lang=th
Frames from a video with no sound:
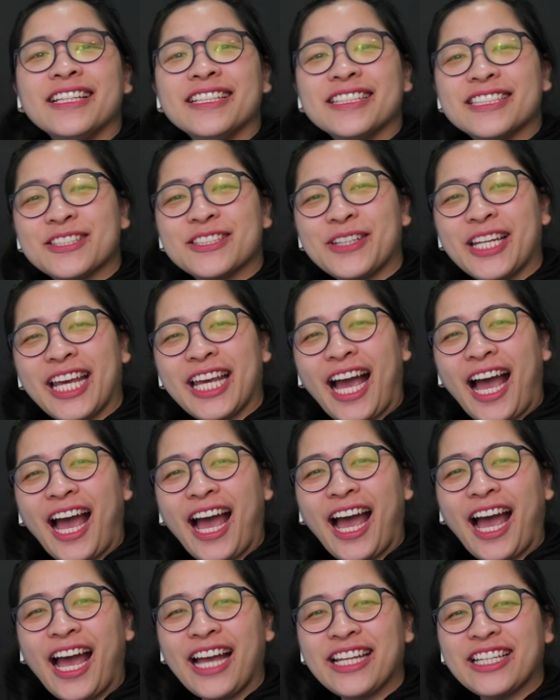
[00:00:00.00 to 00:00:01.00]
สวัสดีค่ะ
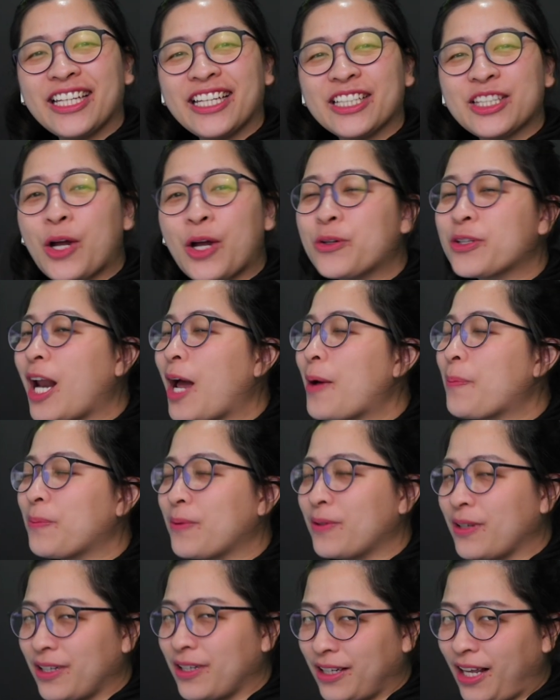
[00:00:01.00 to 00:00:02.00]
ยินดีต้อนรับ
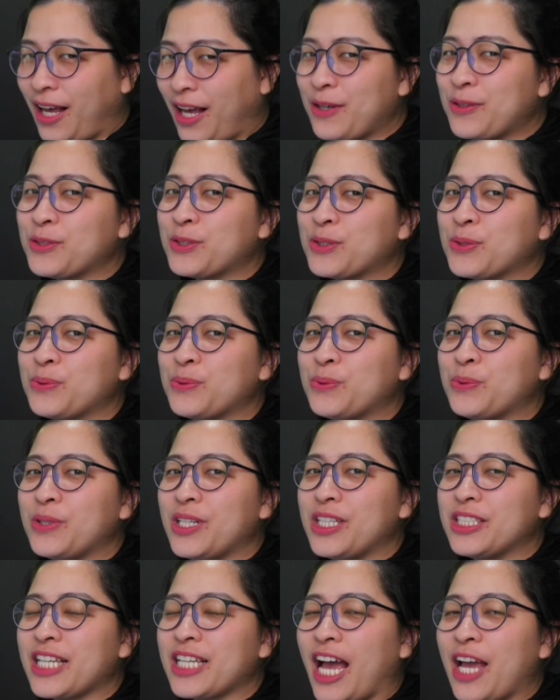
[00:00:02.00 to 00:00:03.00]
เข้าสู่
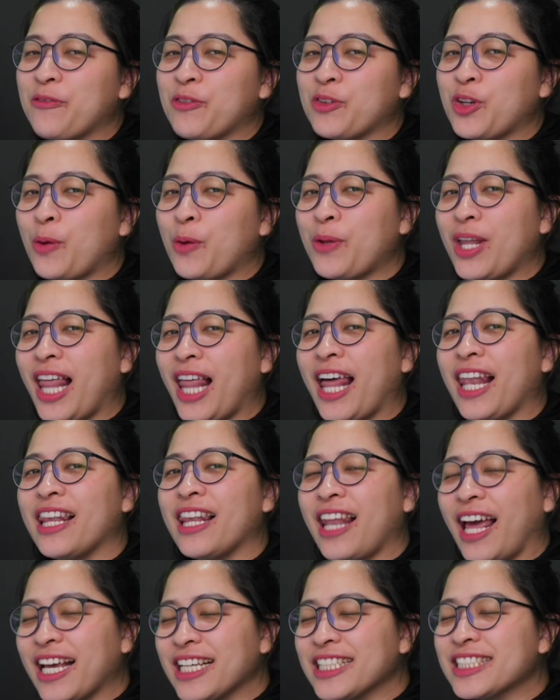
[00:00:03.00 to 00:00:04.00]
ดีจไอฟันทอมทารา
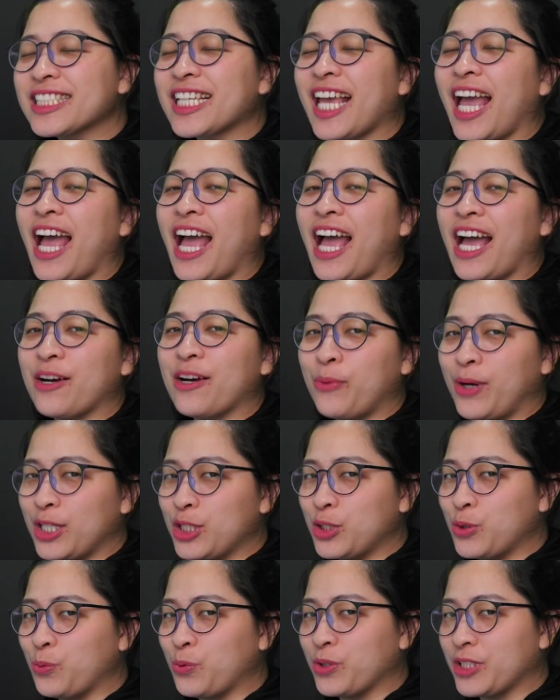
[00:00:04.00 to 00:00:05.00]
ไลฟ์ค่ะ วัน
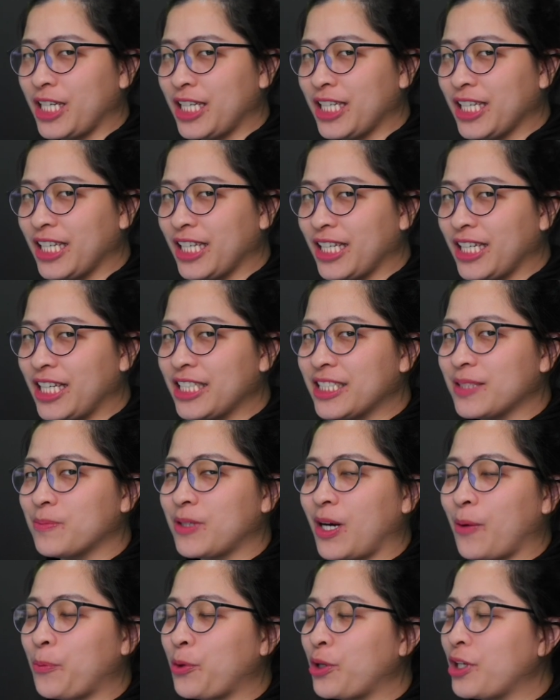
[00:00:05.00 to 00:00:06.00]
ศุกร์เช่นเคยสำ
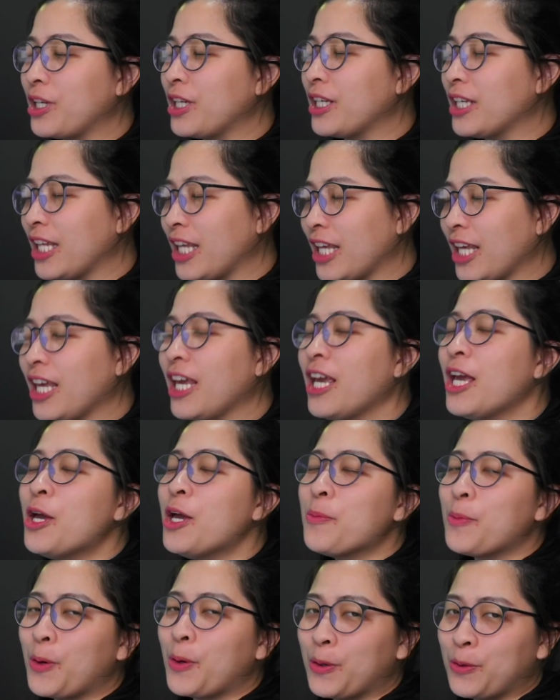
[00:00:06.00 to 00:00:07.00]
หรับคืนนี้
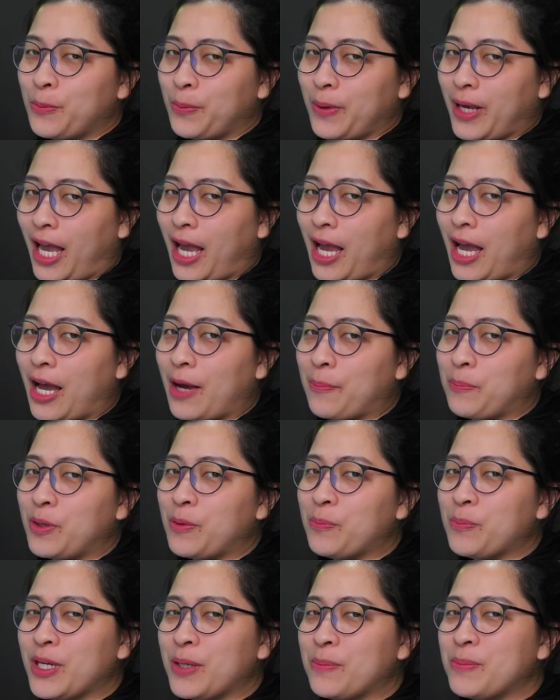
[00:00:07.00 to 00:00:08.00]
พบกับพิ
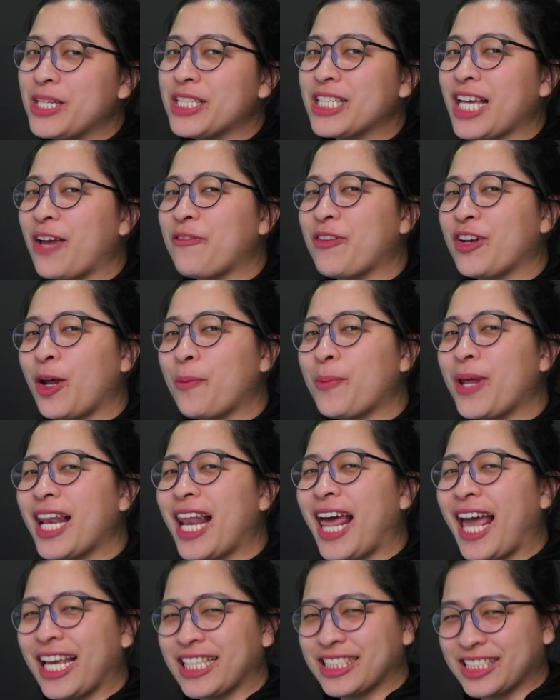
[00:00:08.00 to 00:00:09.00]
มพิมดีจไอฟันทอมไทย
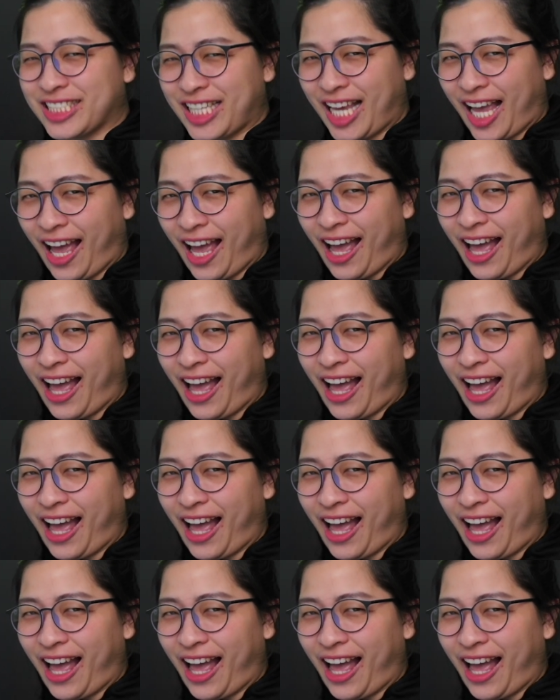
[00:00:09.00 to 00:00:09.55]
แลนด์ค่ะ